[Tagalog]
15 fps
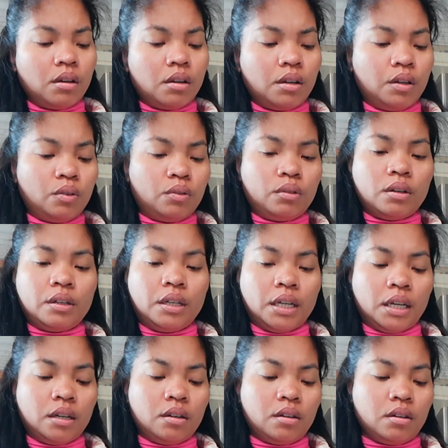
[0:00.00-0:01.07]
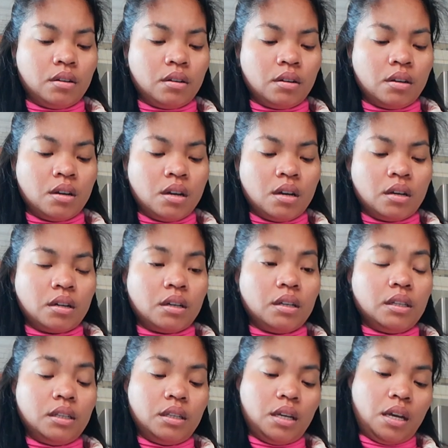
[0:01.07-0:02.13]
Ayoko ko na niyan.
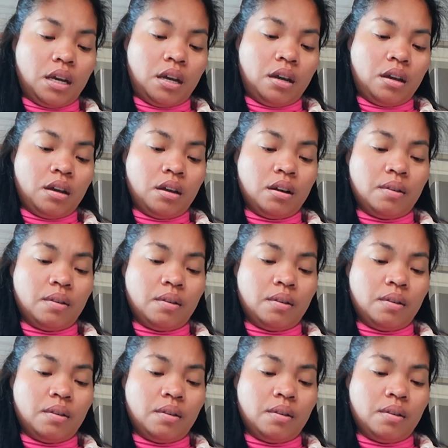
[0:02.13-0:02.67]
Kasi,